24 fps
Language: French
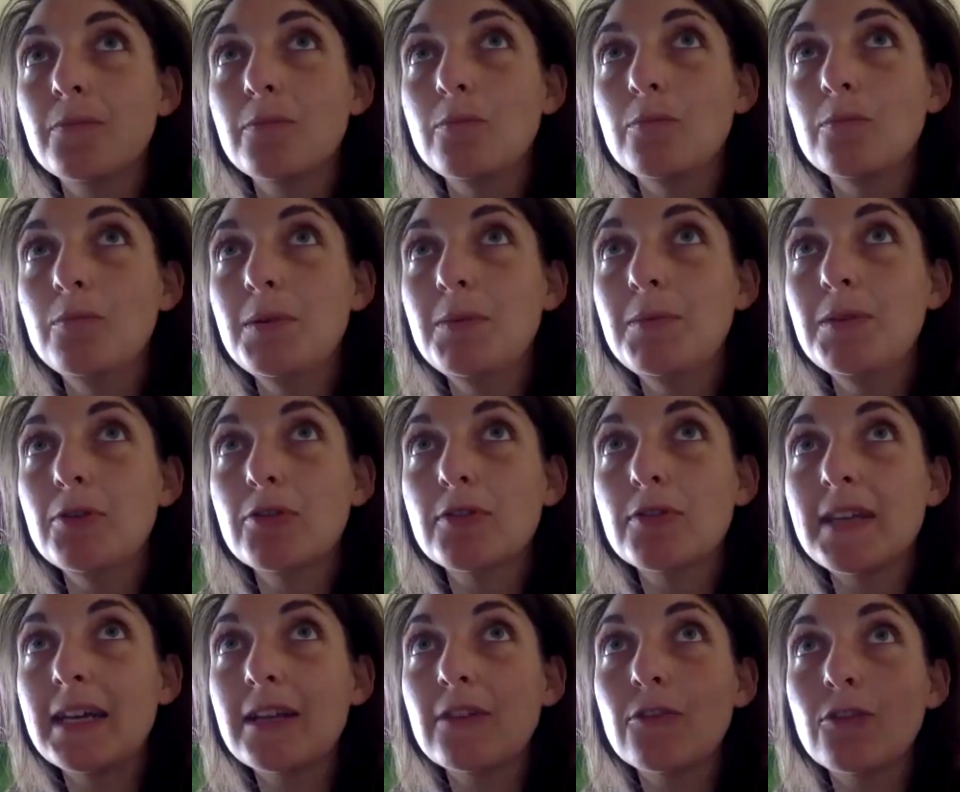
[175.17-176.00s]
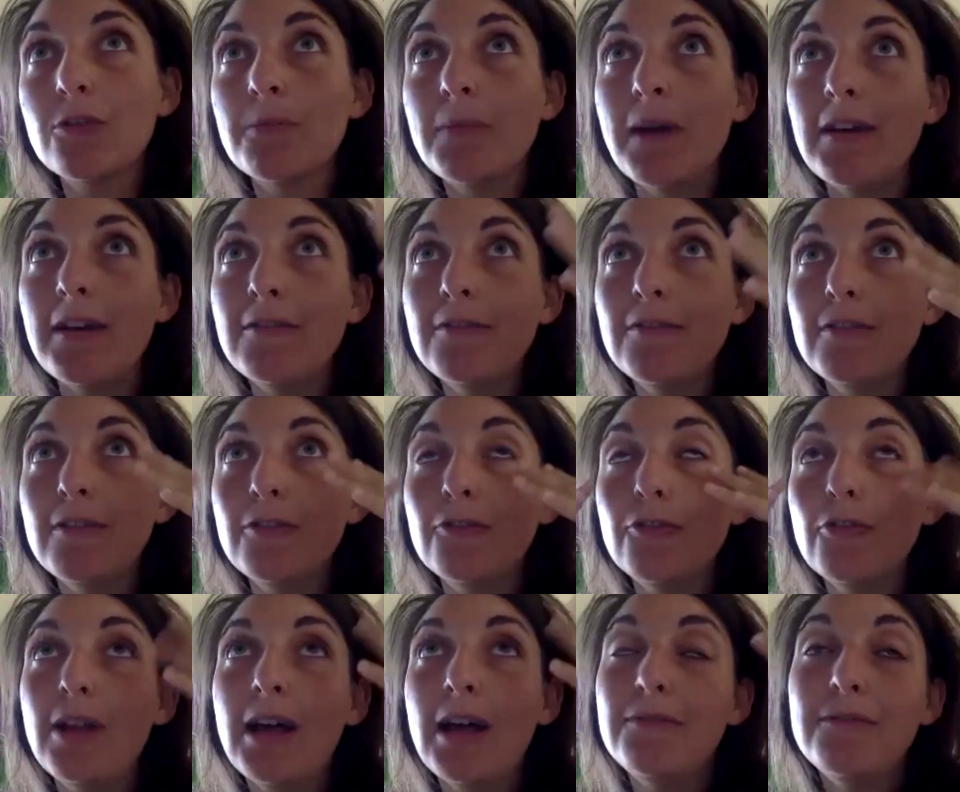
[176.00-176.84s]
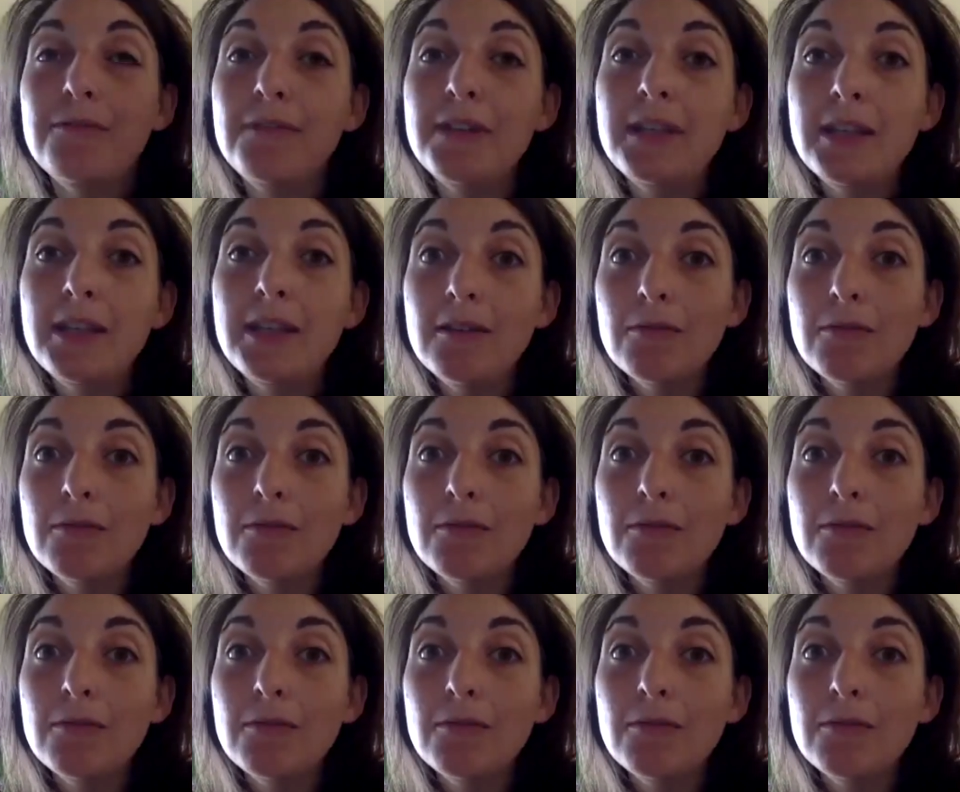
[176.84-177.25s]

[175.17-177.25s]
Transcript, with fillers: bibliothèque de, de la vie,